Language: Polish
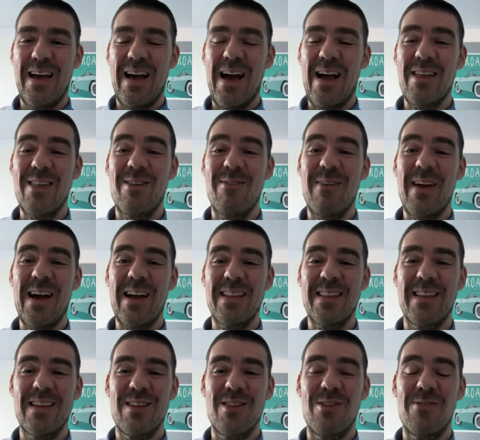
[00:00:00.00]
A
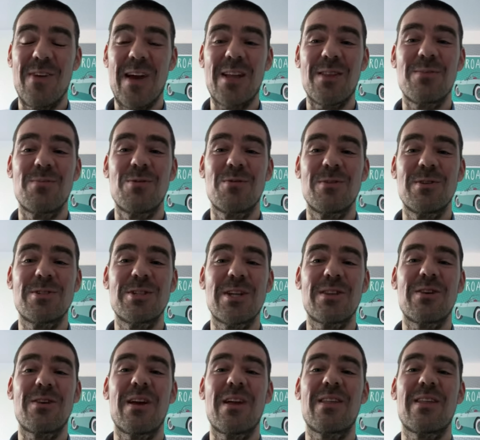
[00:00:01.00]
świat, świat mówi, że
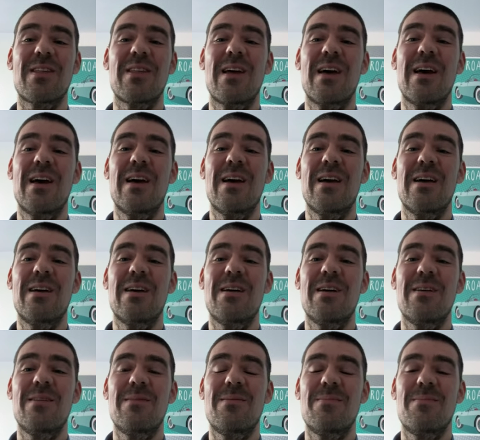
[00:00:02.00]
to jest
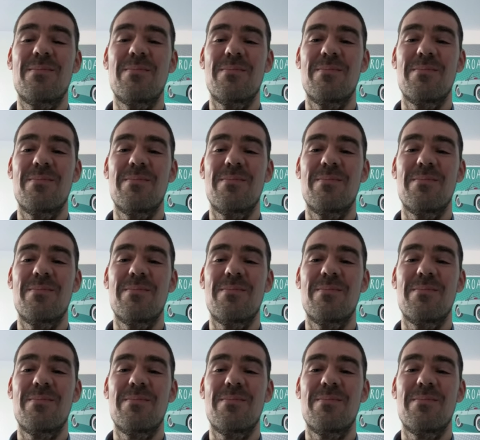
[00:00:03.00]
yy,